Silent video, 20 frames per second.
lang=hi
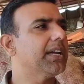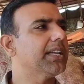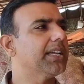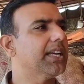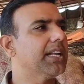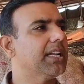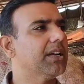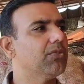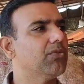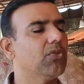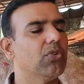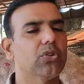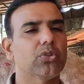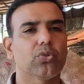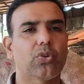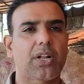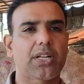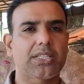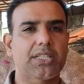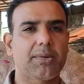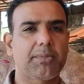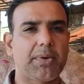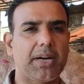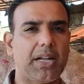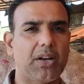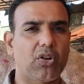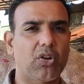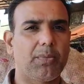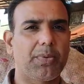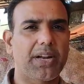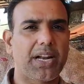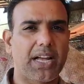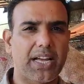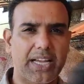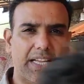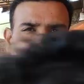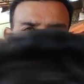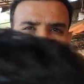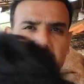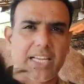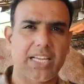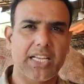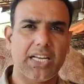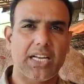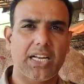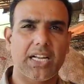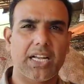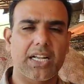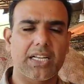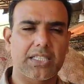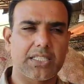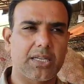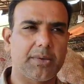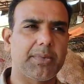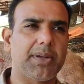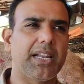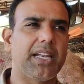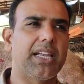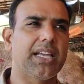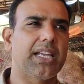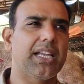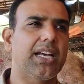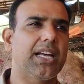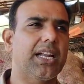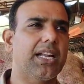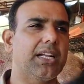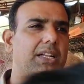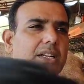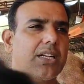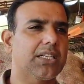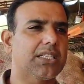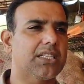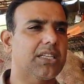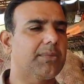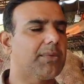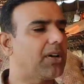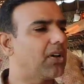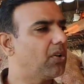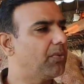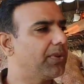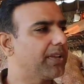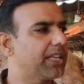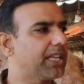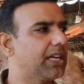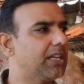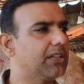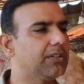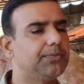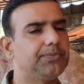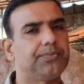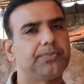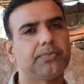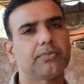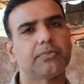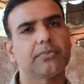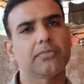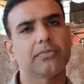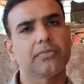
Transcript: भाई है ना वो थोड़ा सा माल को बना के नहीं लेके आ रहे कच्चे माल लेके आ रहे हैं कच्चे माल अच्छा मतलब